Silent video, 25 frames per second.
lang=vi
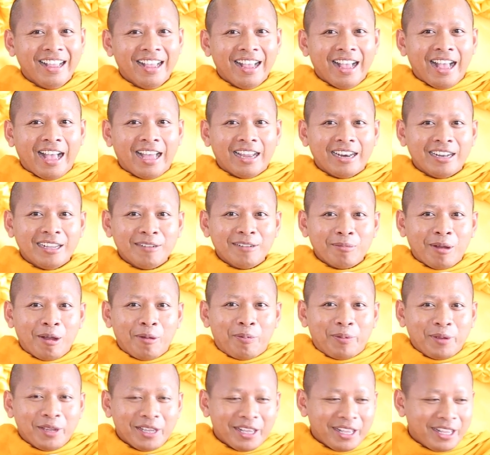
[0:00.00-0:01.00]
anh đang mò
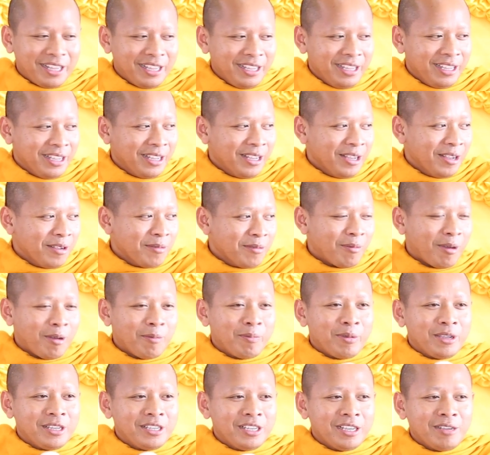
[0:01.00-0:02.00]
bị ấy mò
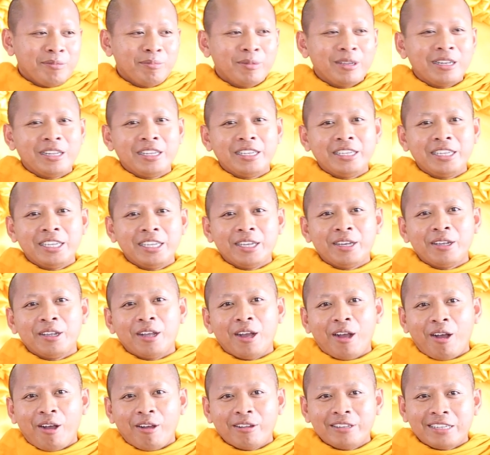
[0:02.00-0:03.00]
bị dứt mình thì dễ
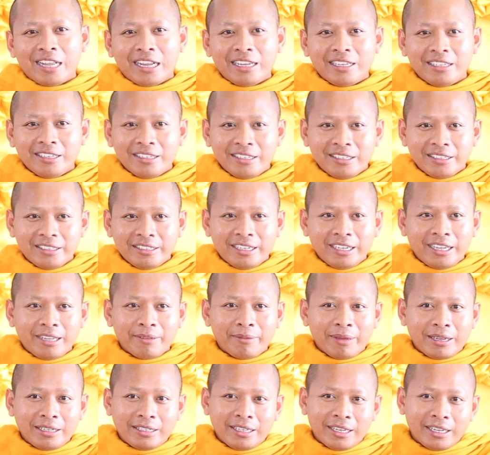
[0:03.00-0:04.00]
o sạch rương nữa
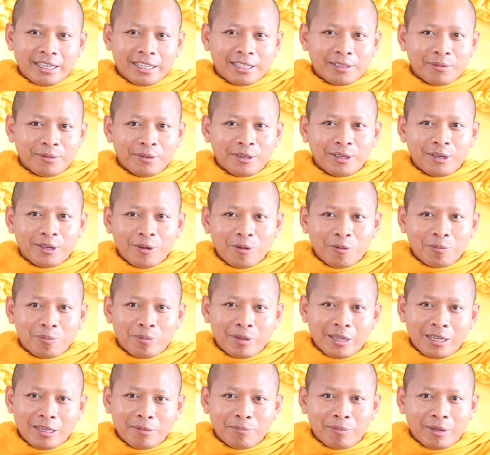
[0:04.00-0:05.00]
bạn chơi được thôi lục
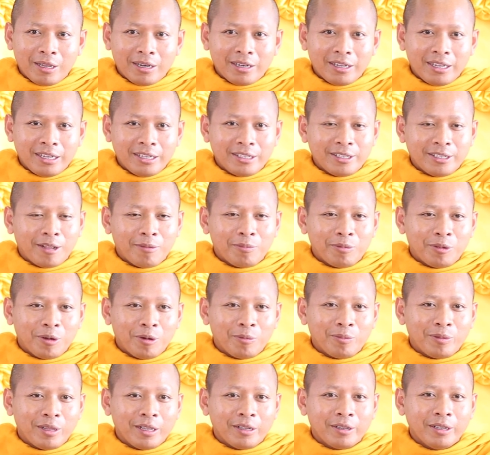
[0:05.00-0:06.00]
phê phật ấy sập
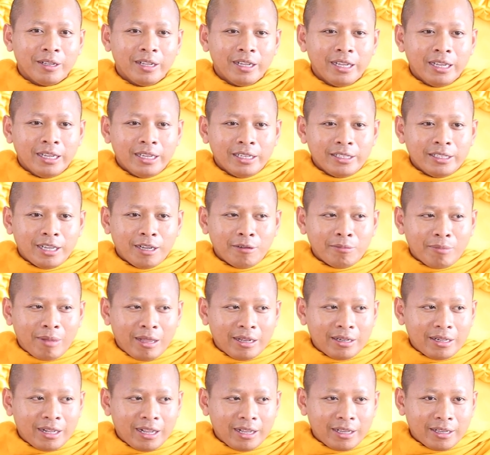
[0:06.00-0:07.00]
gồm từ chẳng
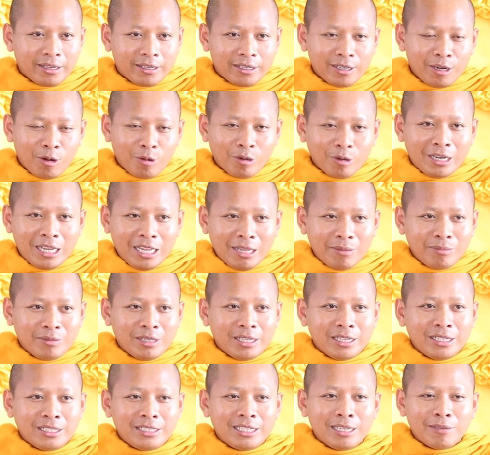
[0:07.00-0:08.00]
bạn thà nông niêm
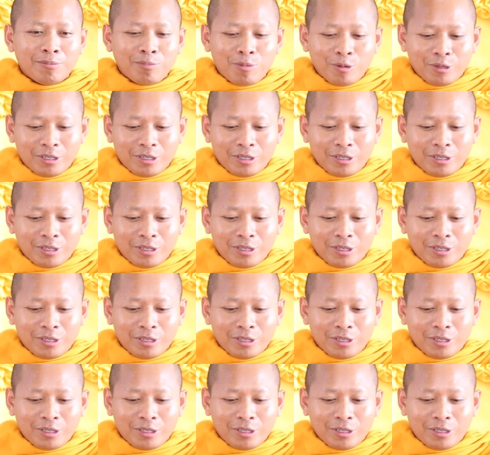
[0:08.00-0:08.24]
dưng chỉ